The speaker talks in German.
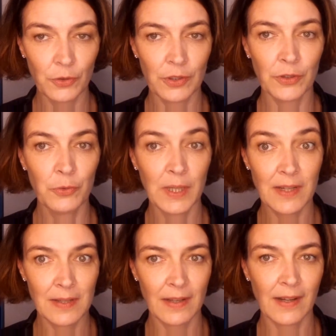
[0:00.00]
äh, über
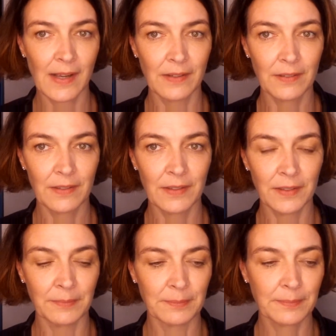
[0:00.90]
diesen Inhalt äh,